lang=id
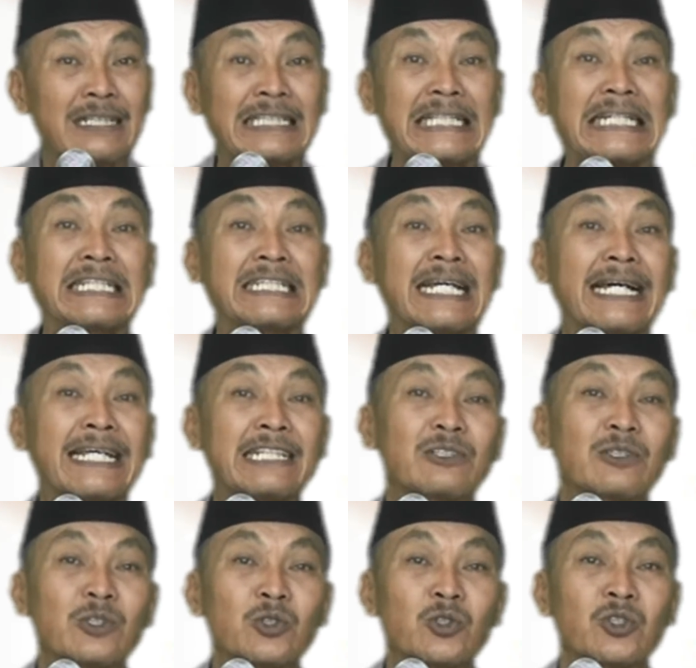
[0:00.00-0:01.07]
tidak
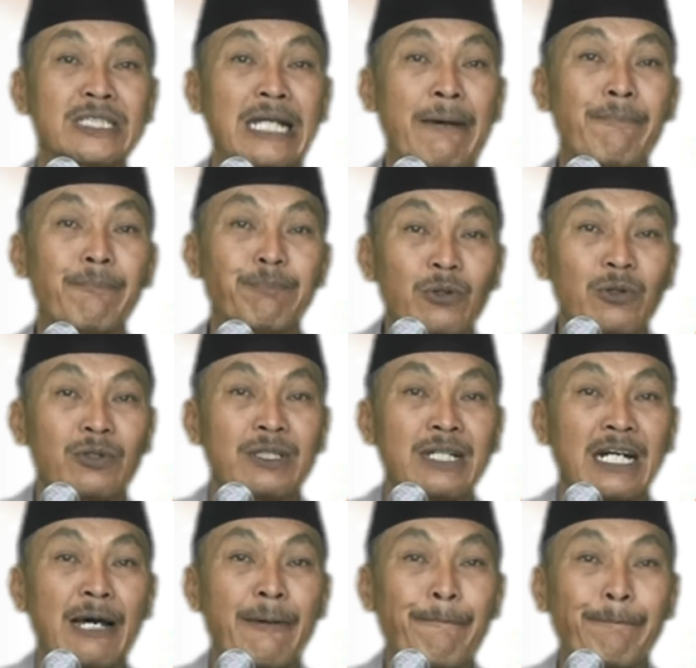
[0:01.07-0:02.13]
ikut campur
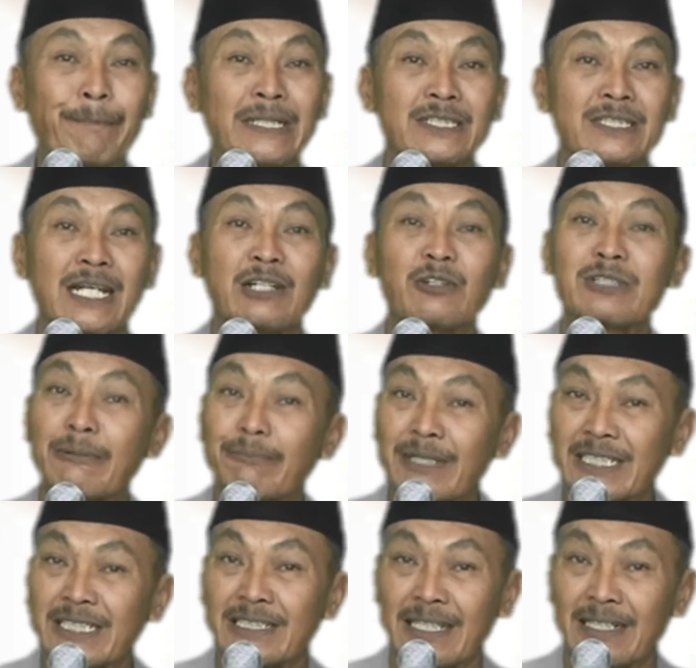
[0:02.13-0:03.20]
dalam pencalonan
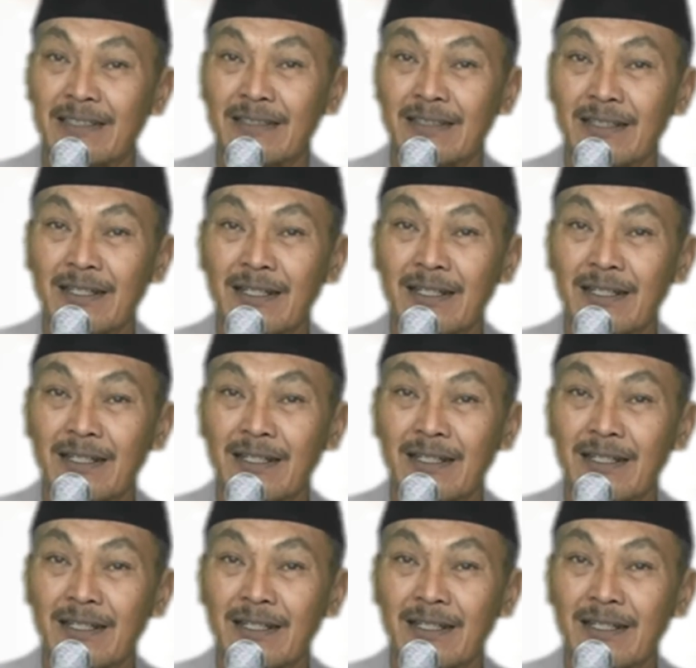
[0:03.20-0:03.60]
presiden.